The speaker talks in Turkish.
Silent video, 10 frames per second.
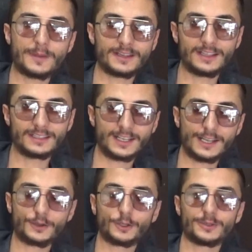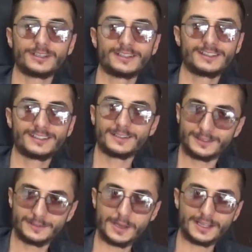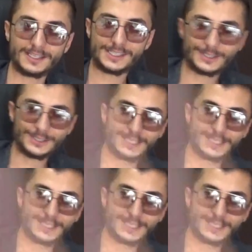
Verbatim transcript: Çok, Çok teşekkür ederim verdiğin cevap için.